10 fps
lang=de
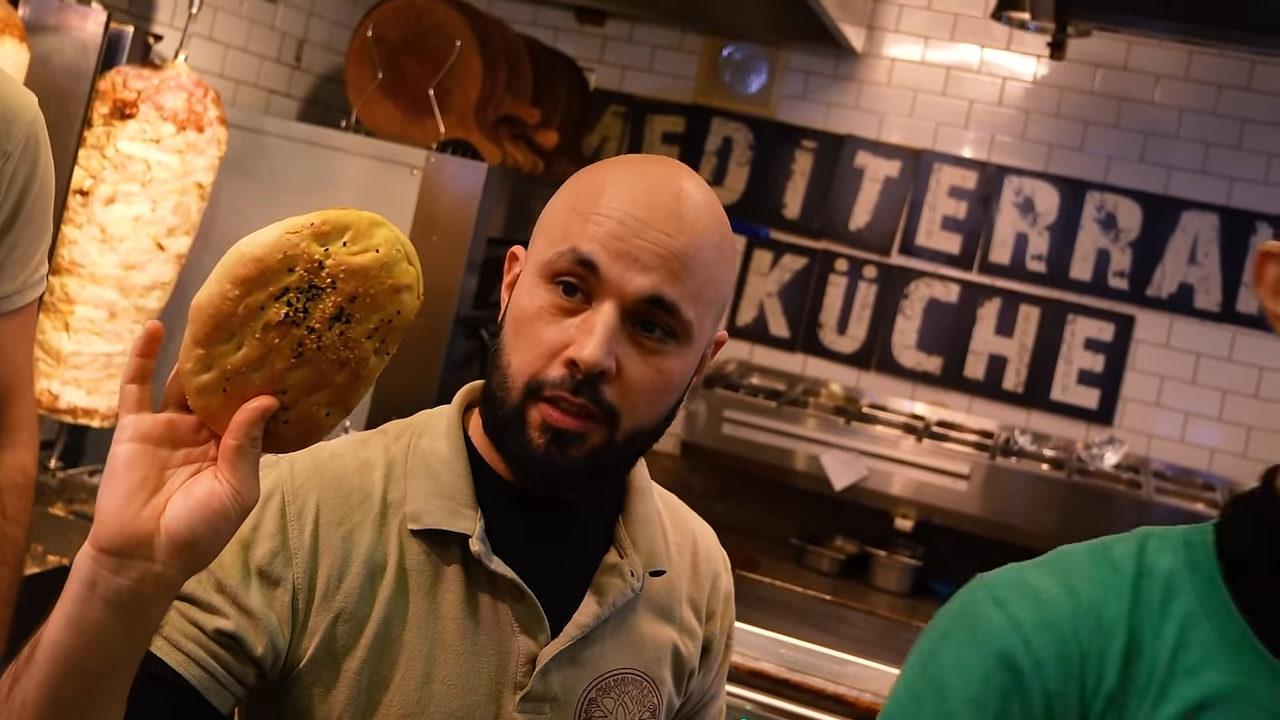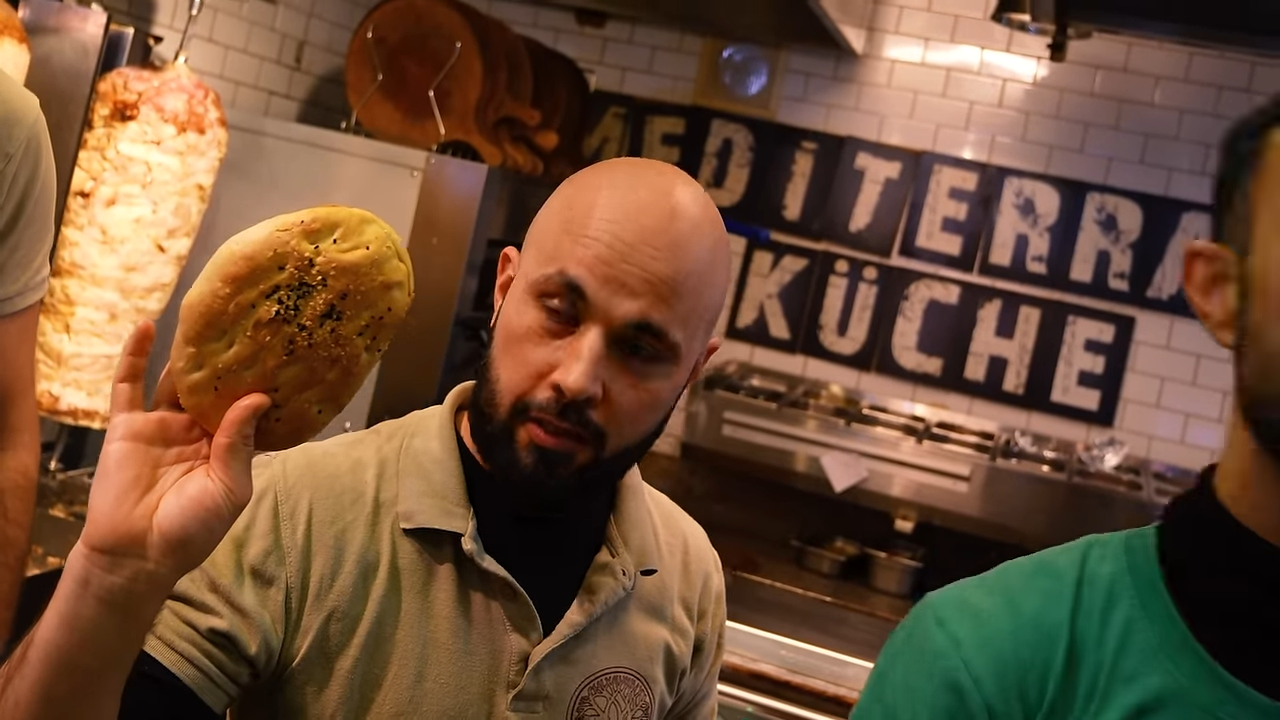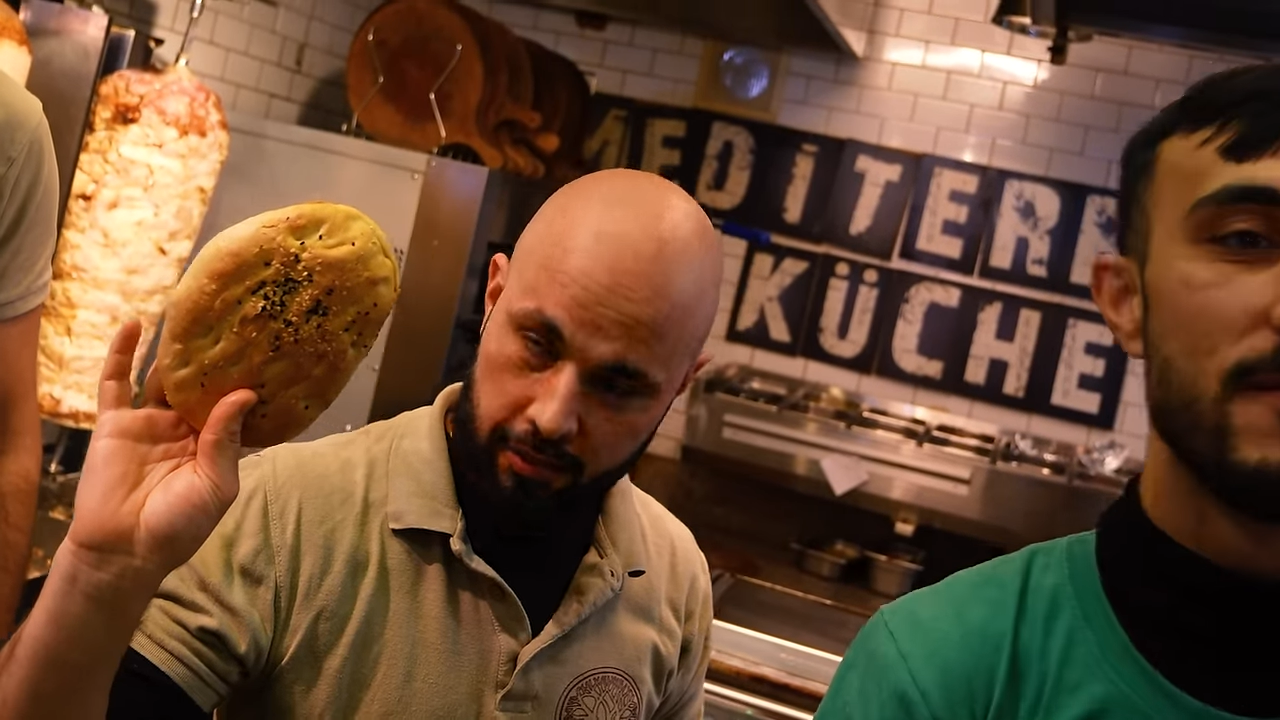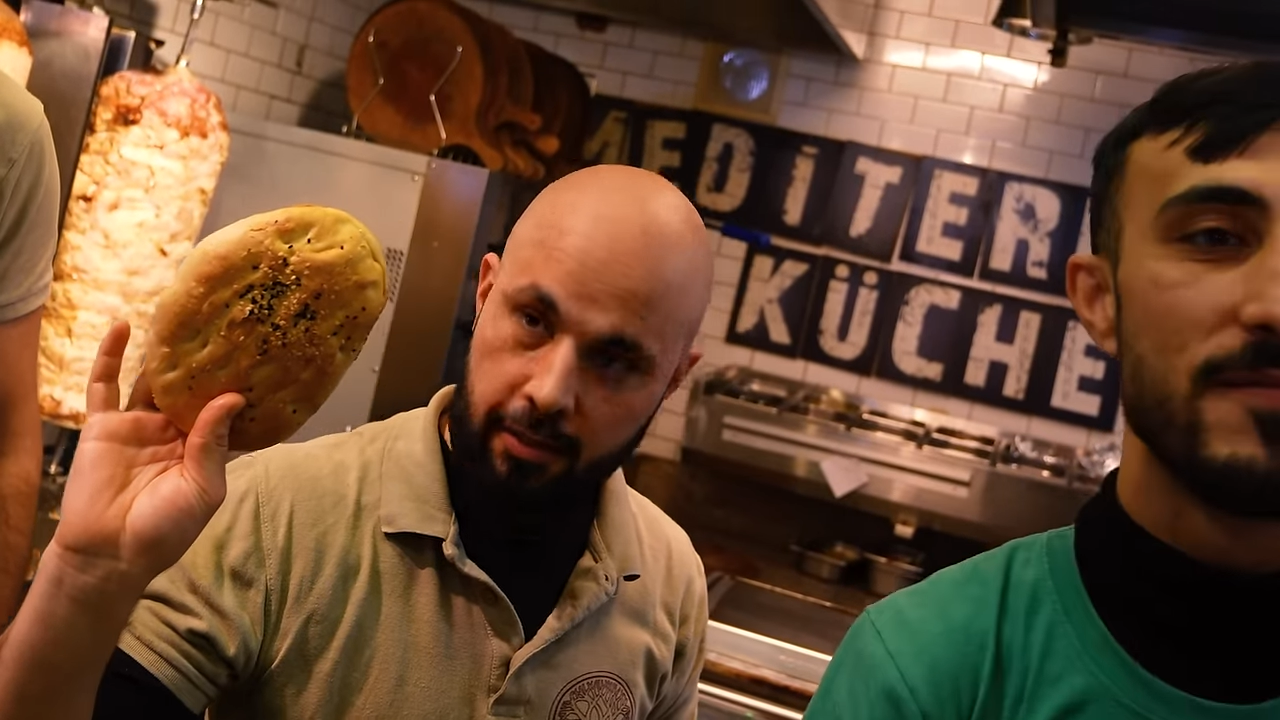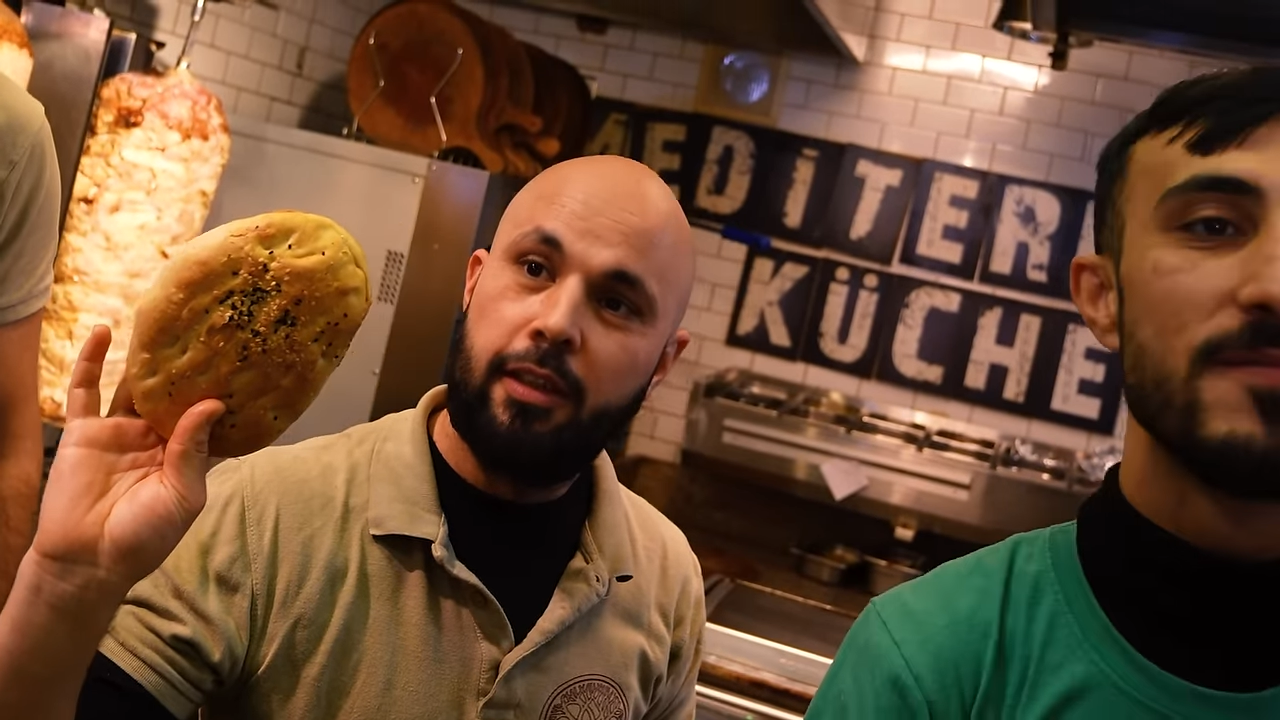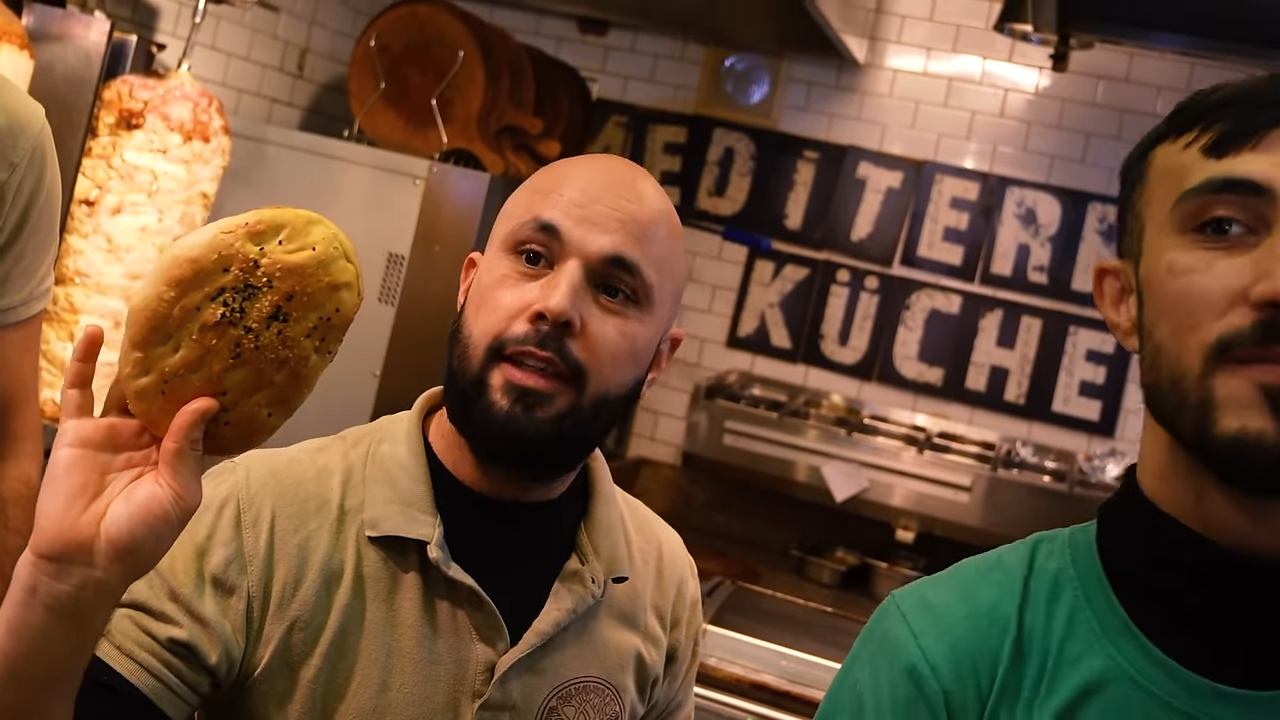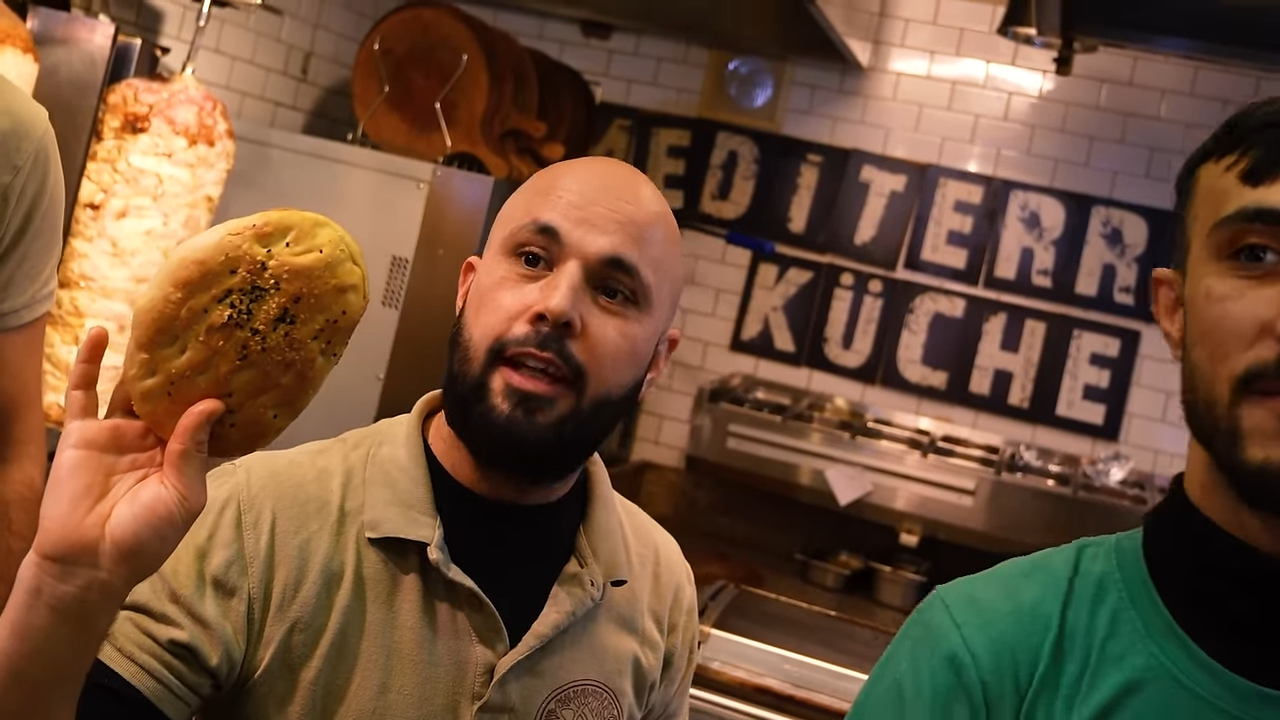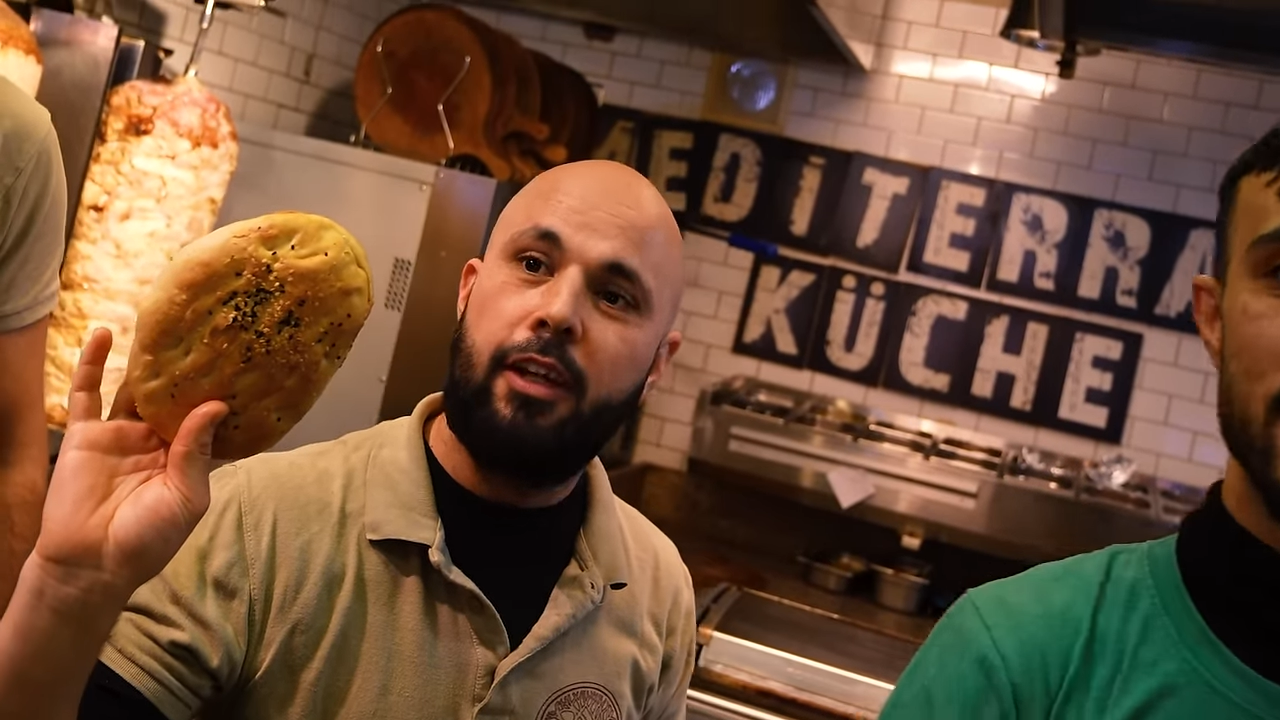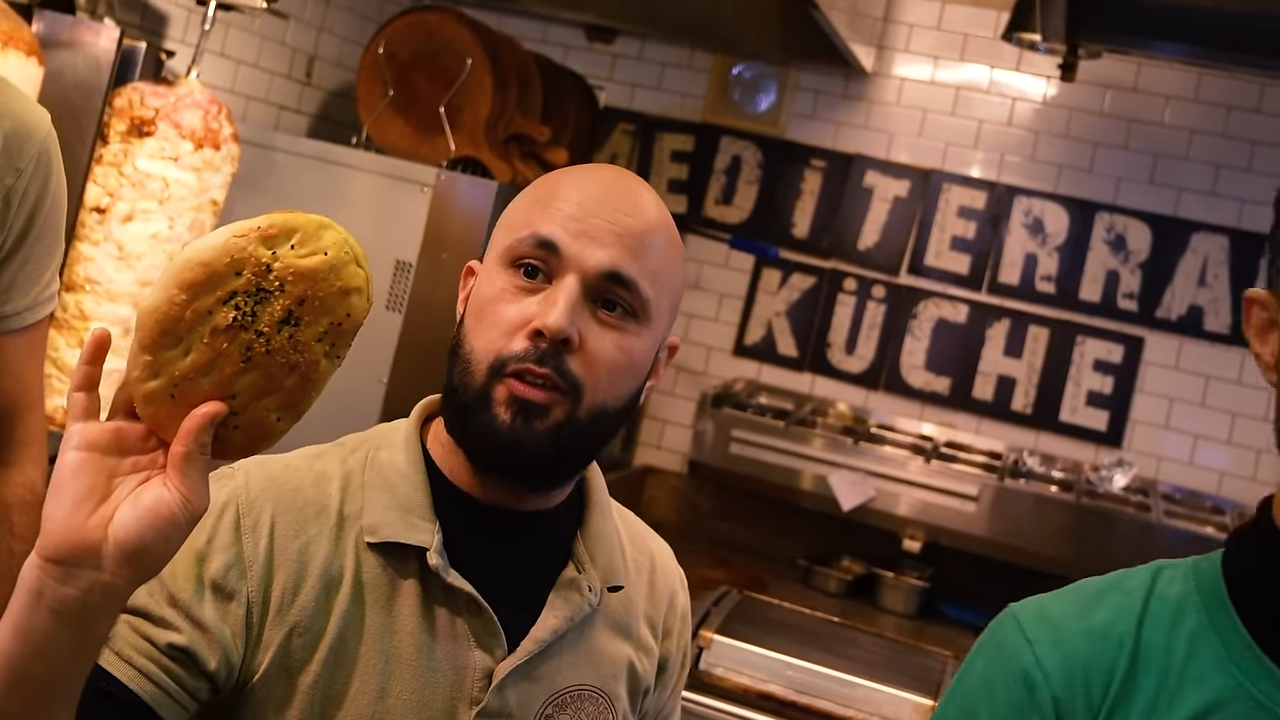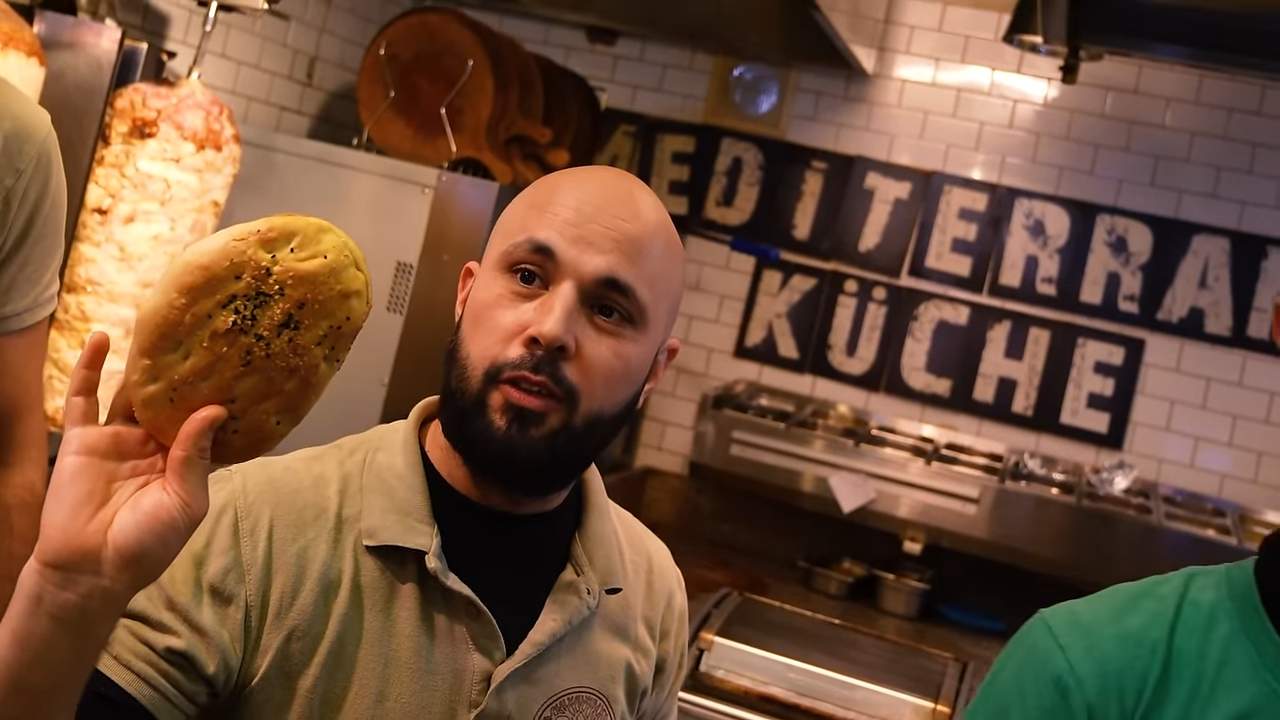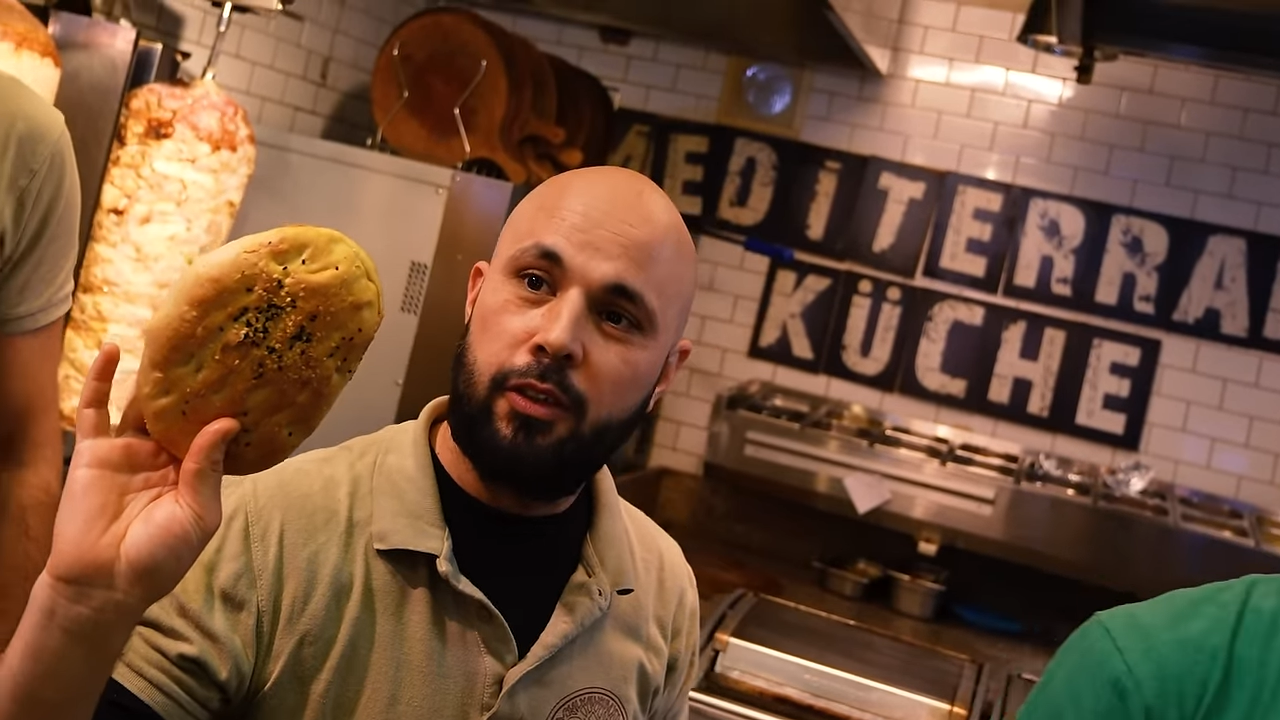Türkischer Bäcker? Genau.